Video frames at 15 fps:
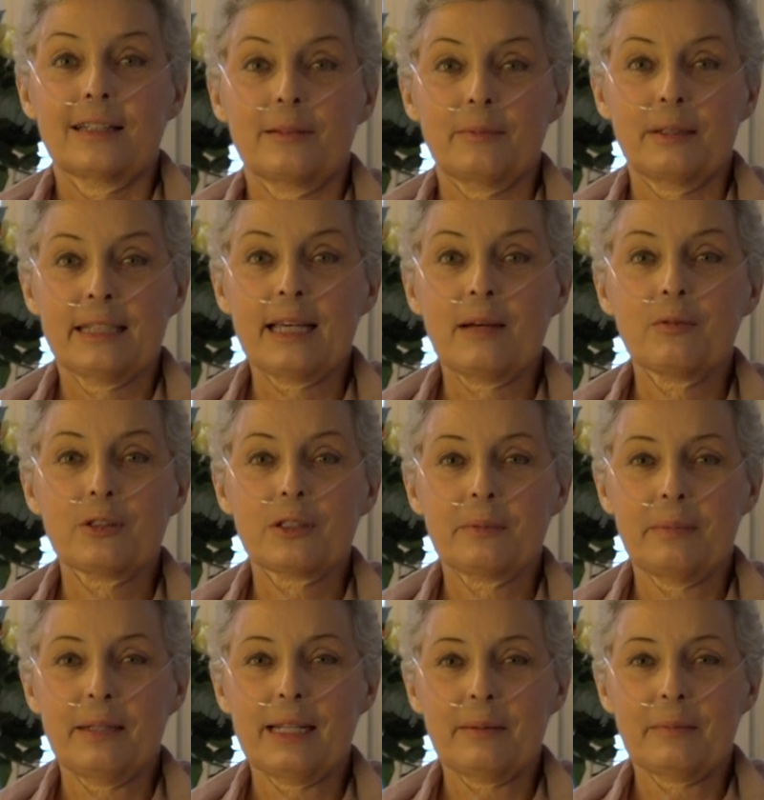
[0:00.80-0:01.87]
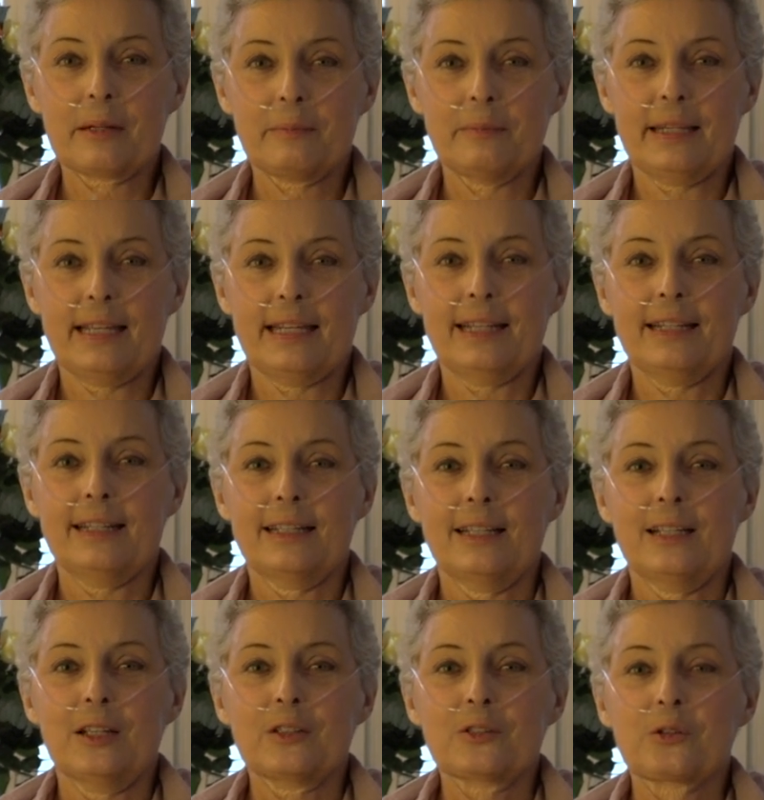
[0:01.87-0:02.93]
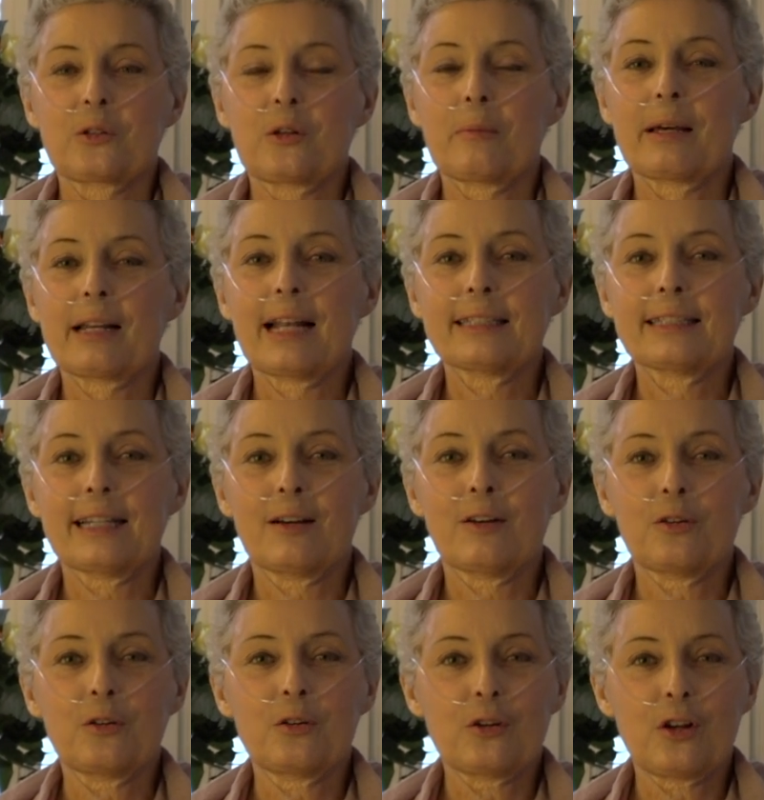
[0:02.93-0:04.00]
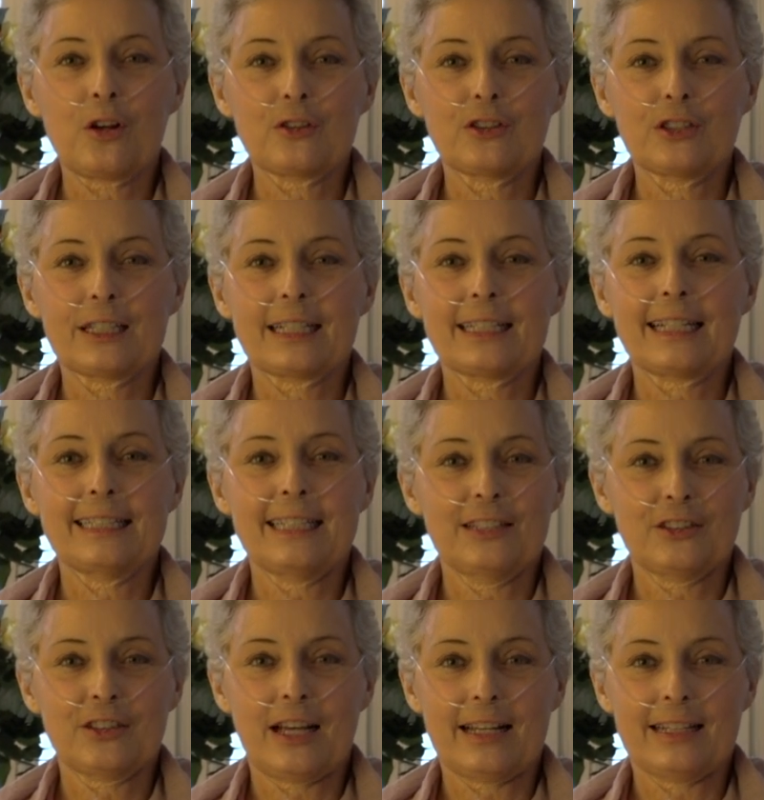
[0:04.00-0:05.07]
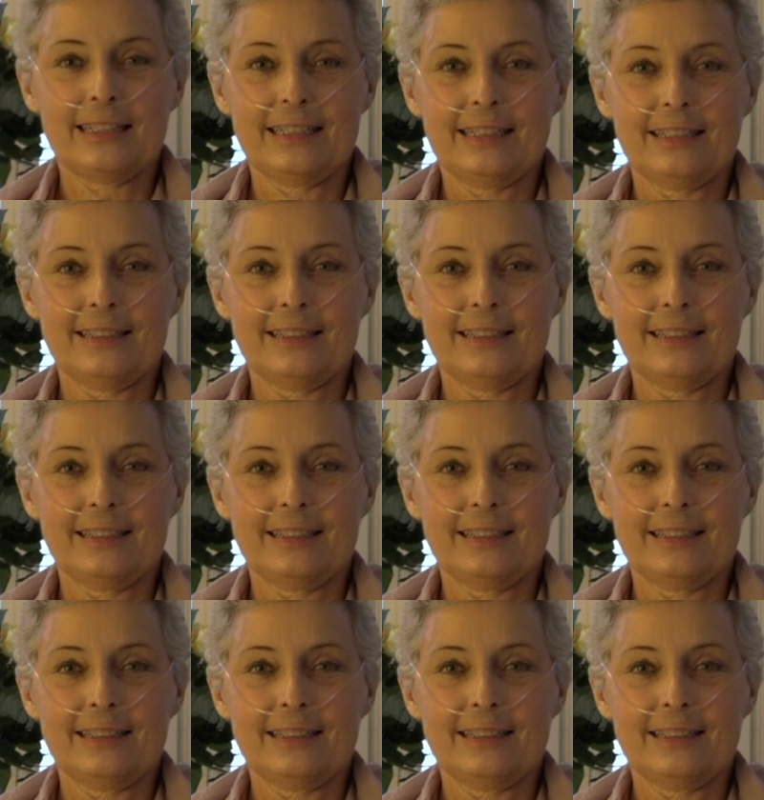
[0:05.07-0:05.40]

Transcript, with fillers: Mi chiamo Sibilla Barbieri, sono malata oncologica da dieci anni.